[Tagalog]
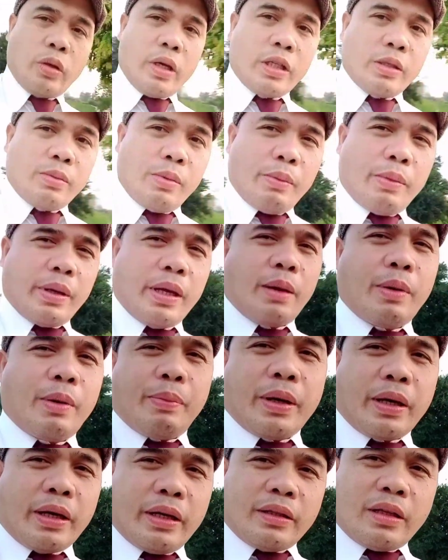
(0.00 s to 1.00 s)
So guys, mamaya
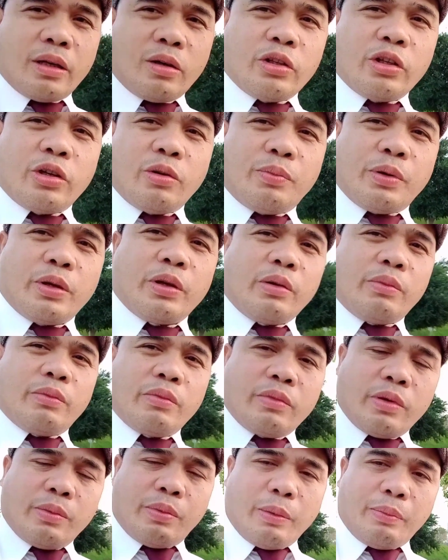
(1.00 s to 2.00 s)
ipapakita ko niyo pa yung
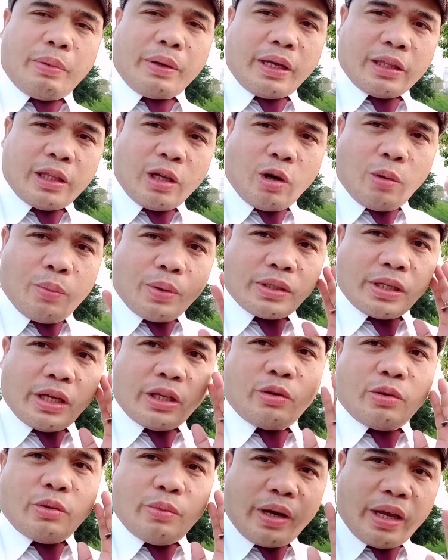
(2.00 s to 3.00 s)
ipapakita ko pa sa
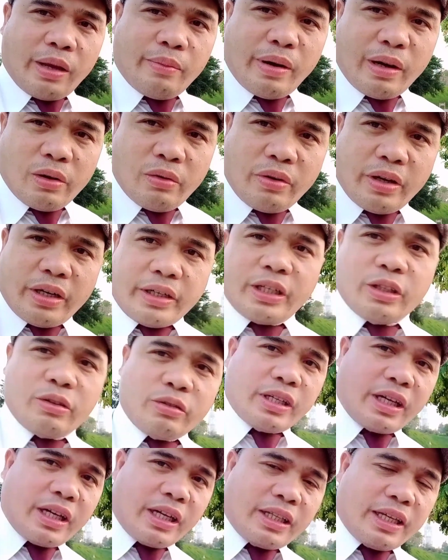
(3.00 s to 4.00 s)
inyo yung mga ibang lugar dito
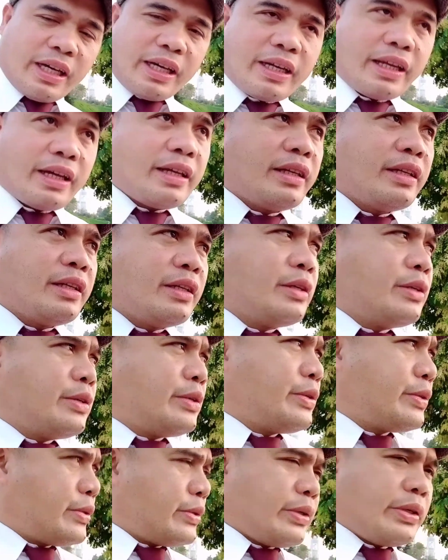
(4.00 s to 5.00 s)
sa Katara.
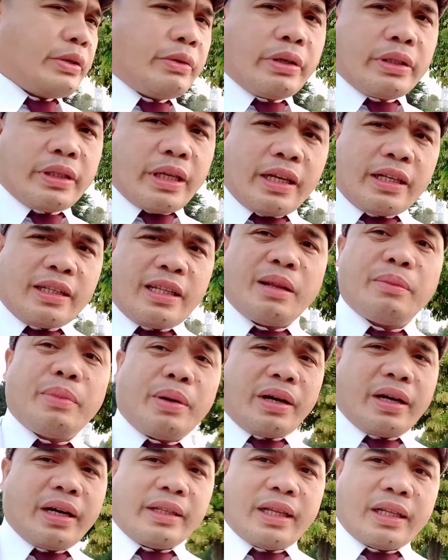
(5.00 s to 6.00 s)
So yung Katara talaga
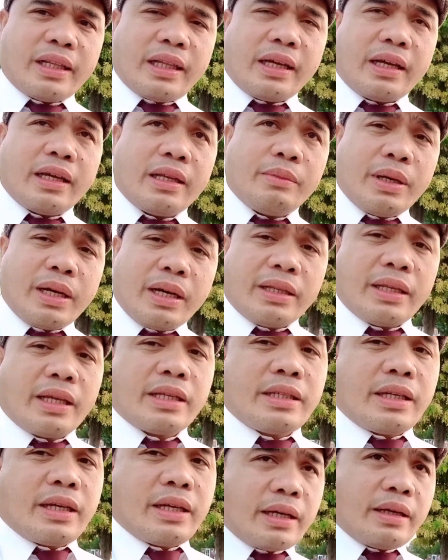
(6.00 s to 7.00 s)
napakaganda talaga. Maganda
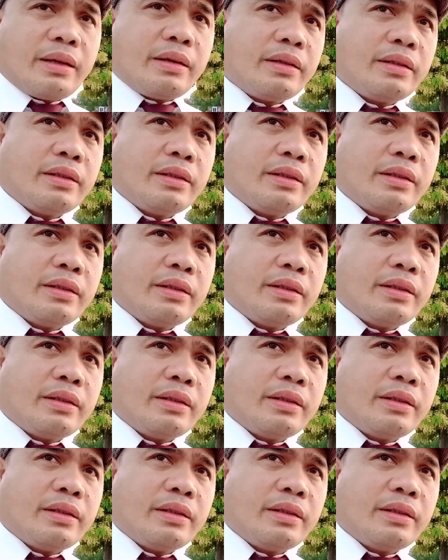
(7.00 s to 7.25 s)
siya.